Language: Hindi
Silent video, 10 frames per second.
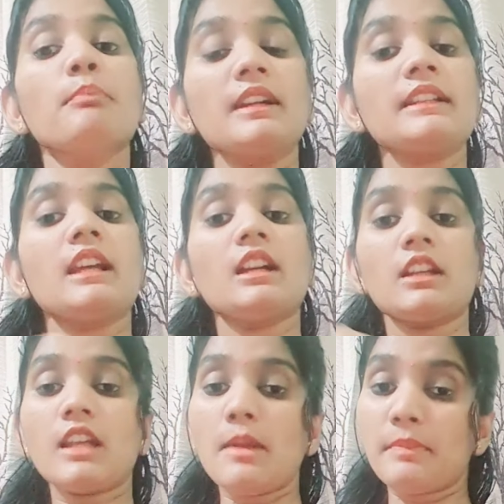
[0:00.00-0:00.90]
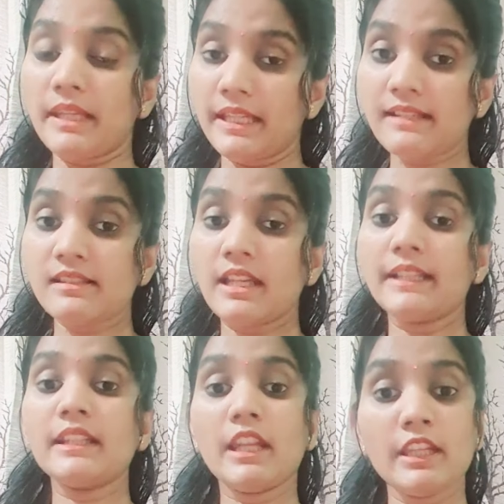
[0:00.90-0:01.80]
बट अगर आप एक
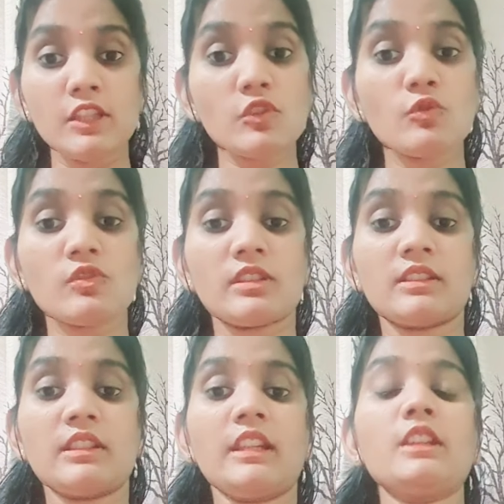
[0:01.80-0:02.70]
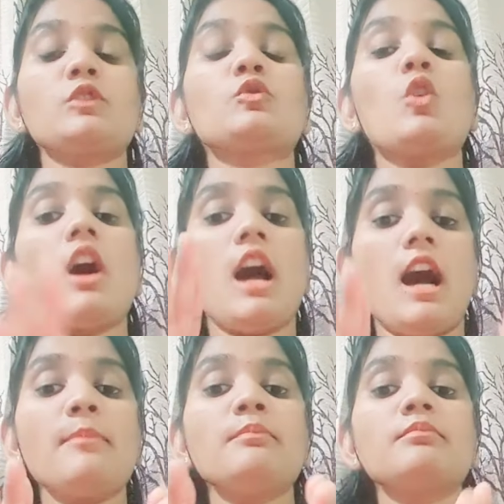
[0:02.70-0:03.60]
साइड नहीं सो सकते तो
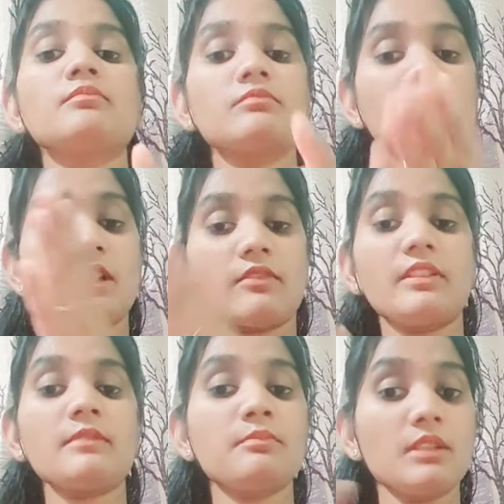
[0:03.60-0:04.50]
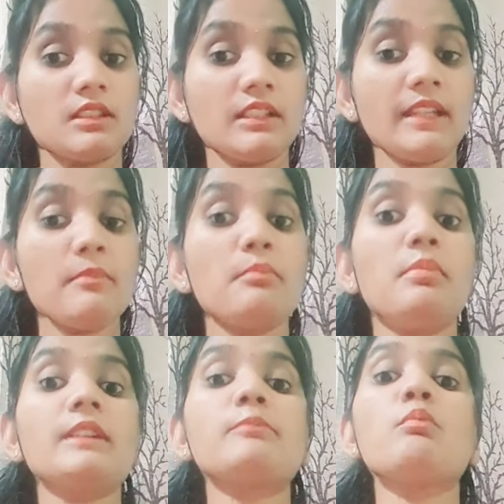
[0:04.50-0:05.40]
आप करवट बदलें
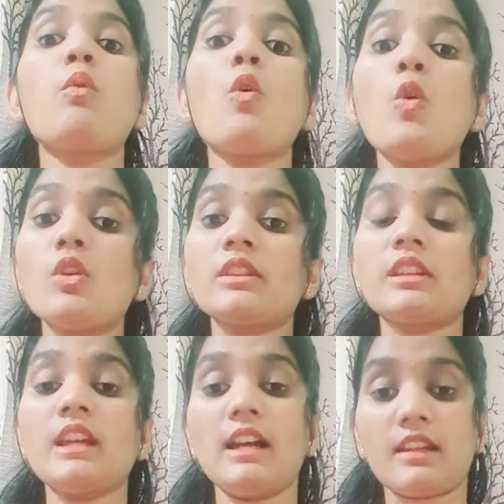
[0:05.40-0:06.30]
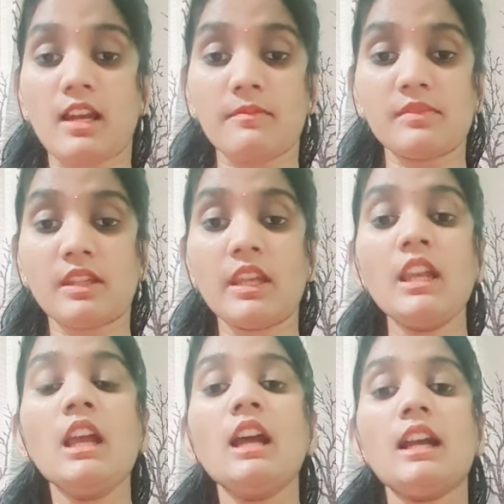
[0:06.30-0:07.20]
बट बहुत ही आराम से
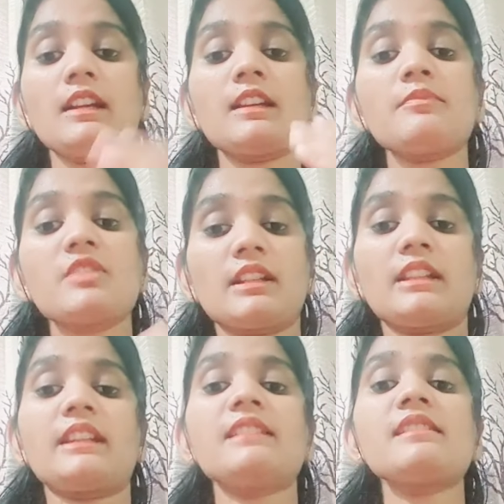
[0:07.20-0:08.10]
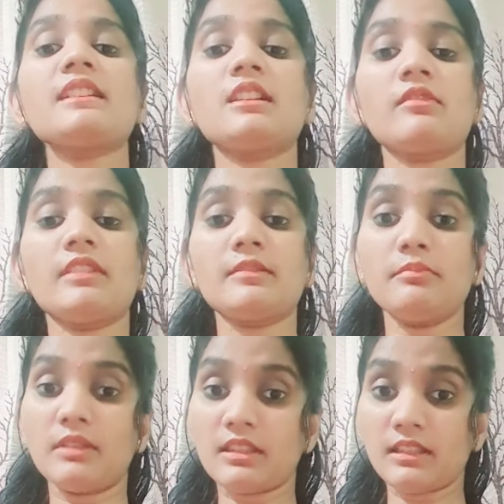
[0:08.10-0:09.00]
अगर आप झटके से करवट
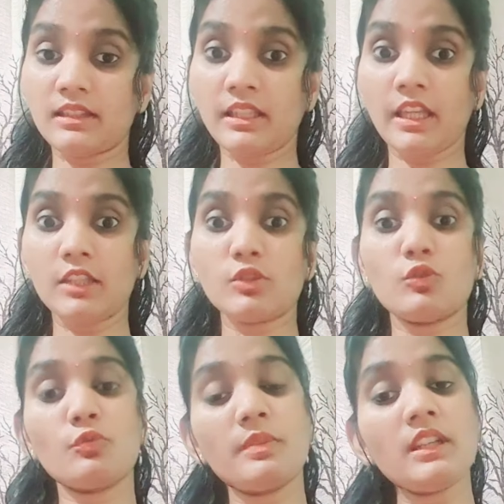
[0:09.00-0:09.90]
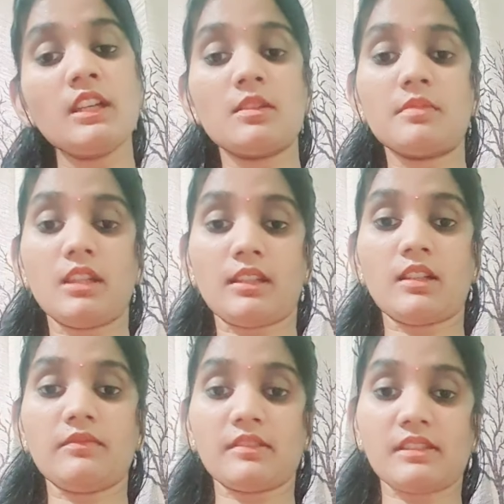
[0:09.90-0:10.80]
बदलते हैं तो भी गर्भनाल
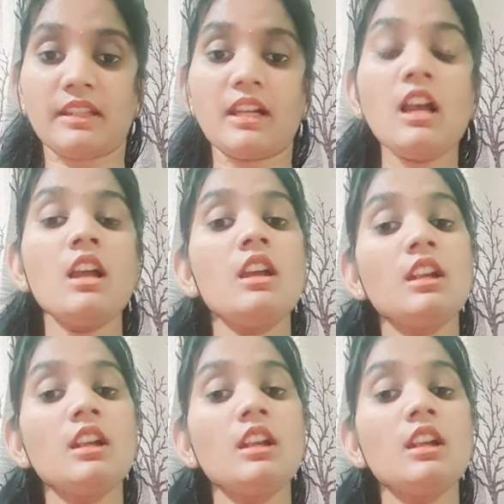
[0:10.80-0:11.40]
का फंसने का